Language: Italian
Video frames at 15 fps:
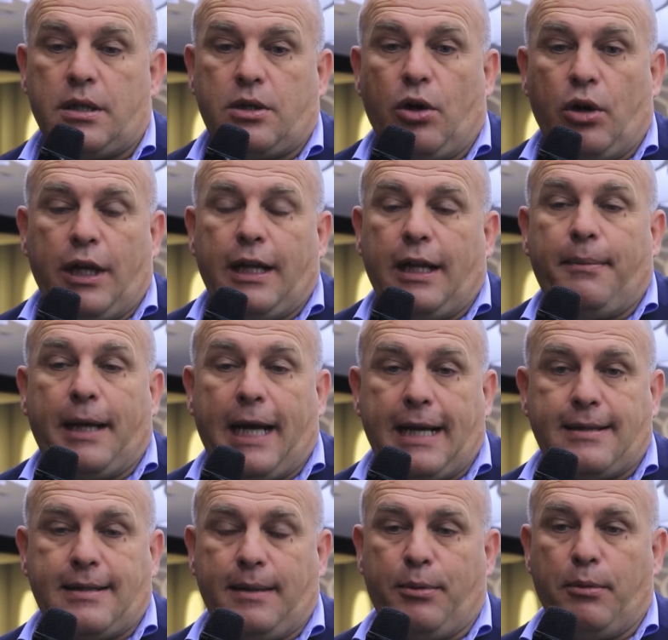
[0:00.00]
storie dei
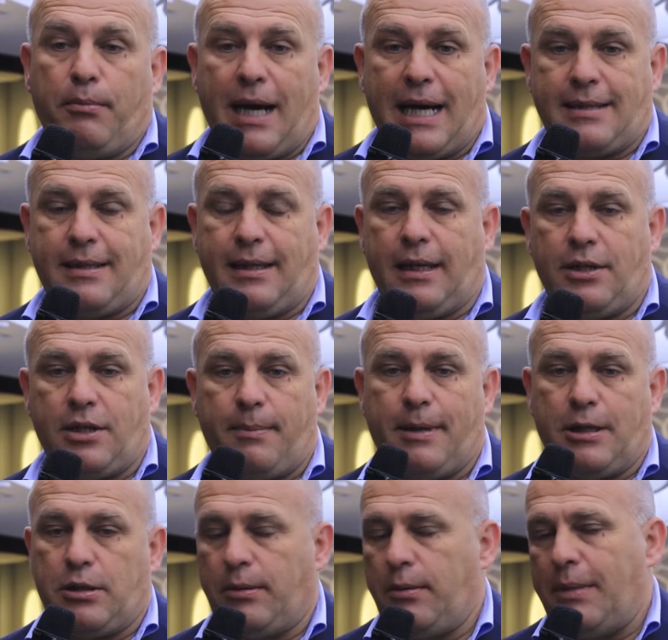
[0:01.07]
prezzi più bassi, chi ha il
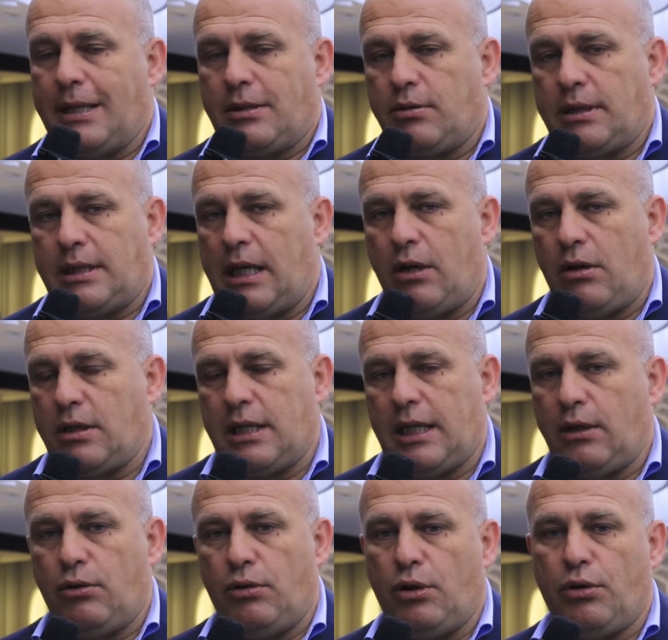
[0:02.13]
prezzo più basso. Questa è una cosa
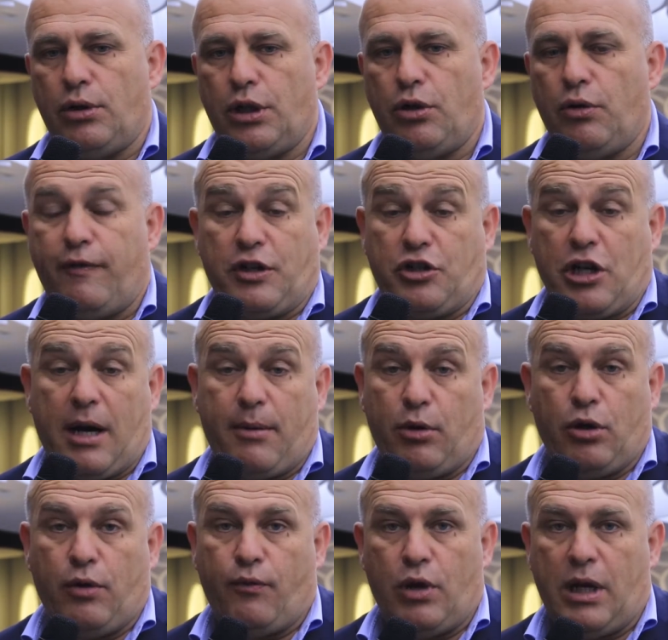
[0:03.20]
che noi non, non facciamo
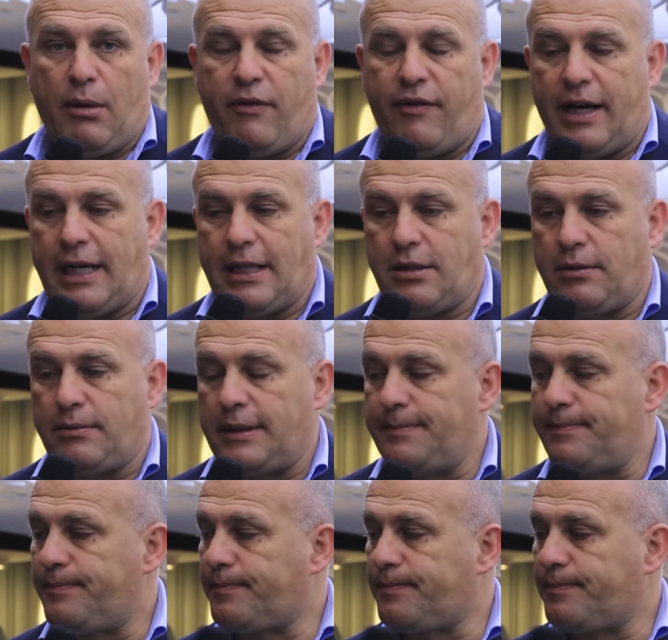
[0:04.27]
e non vogliamo fare. Insomma.